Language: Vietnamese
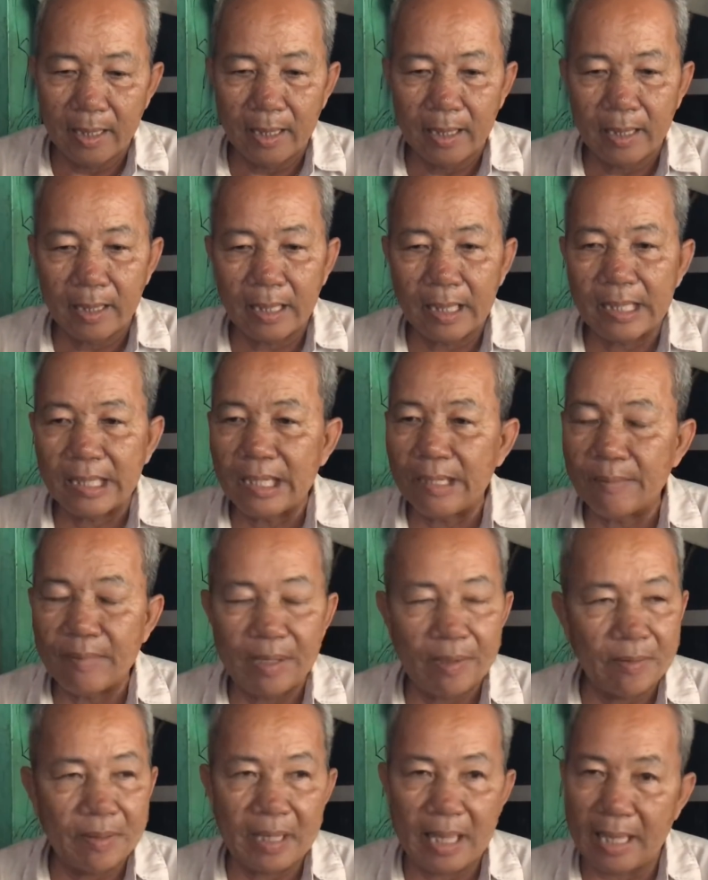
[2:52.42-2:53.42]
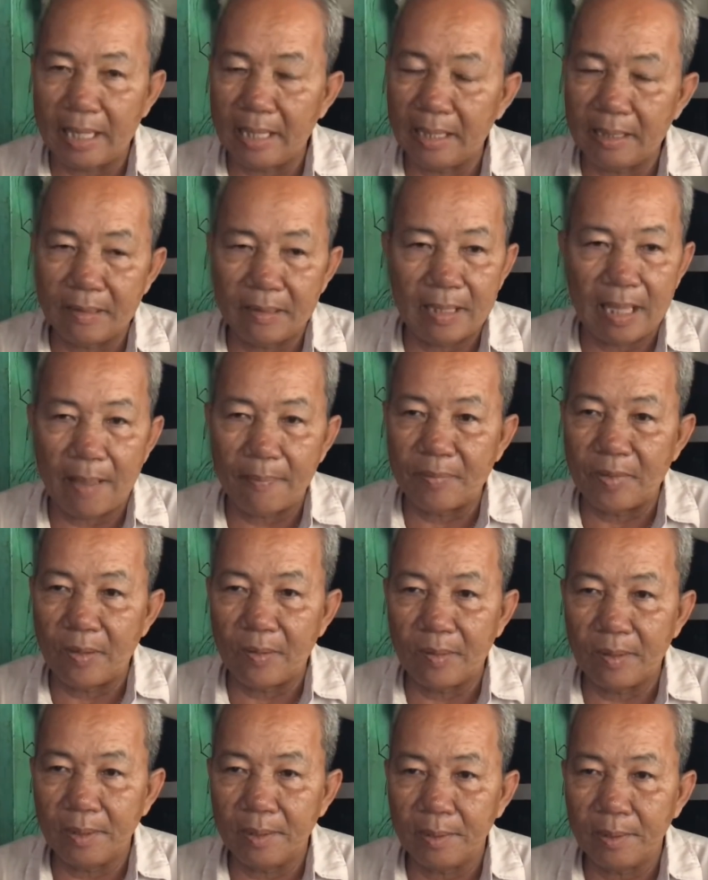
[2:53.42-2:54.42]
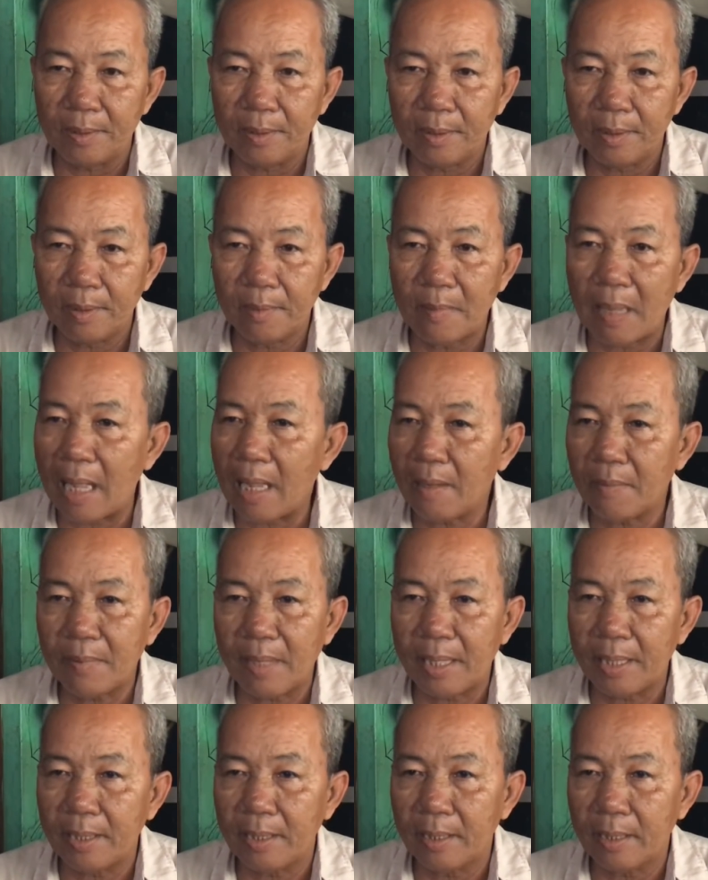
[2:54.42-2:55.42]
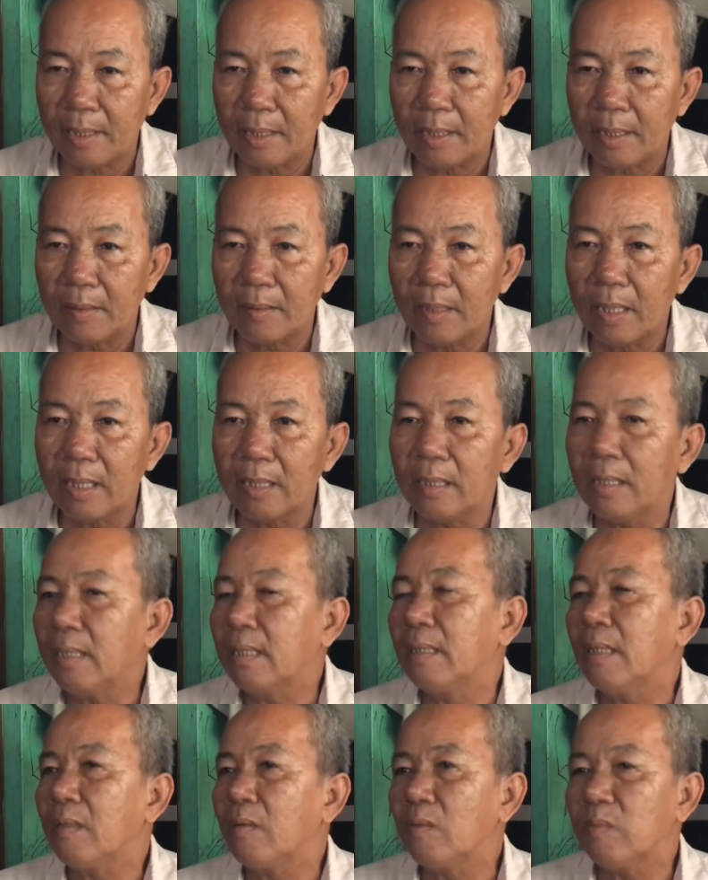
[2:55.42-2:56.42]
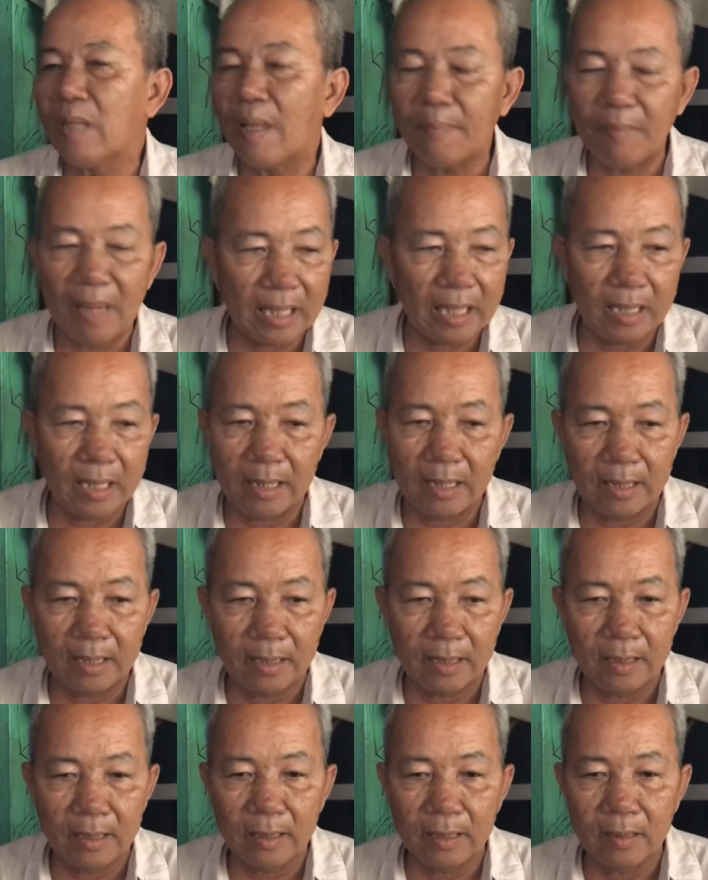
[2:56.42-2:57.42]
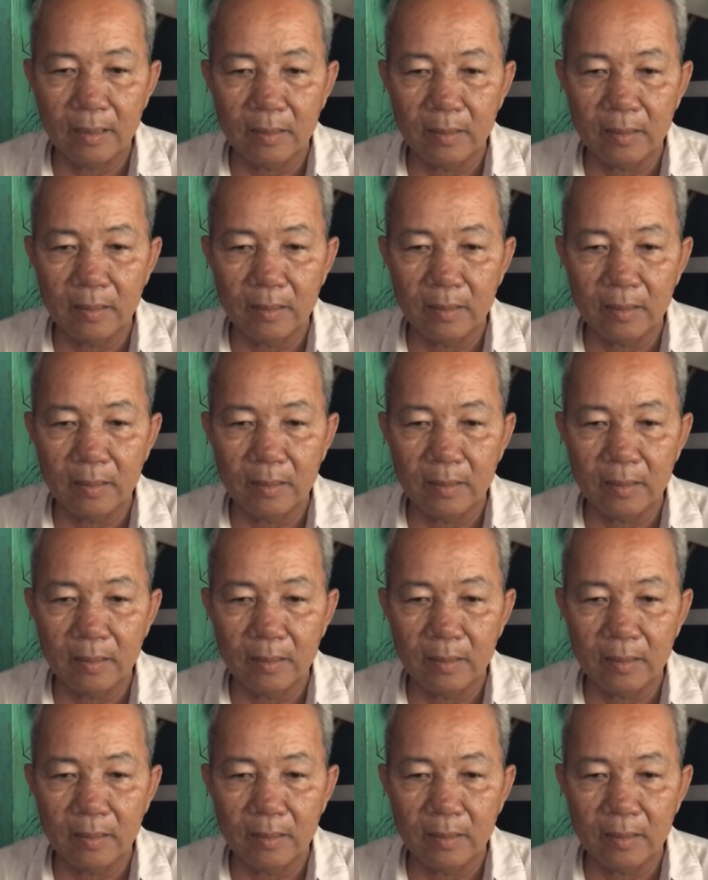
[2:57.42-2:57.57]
cái lên miêu nhảy cái nó nhập vô đi bả không hay ờ, lên đó nó cũng nhắm mắt à, nó